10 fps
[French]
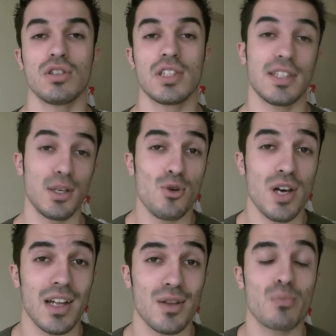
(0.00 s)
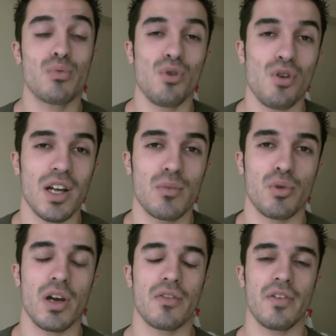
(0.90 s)
Euh, c'était Locan pour
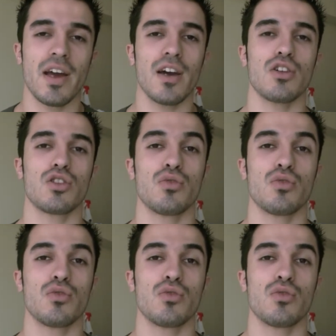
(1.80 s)
locan.fr.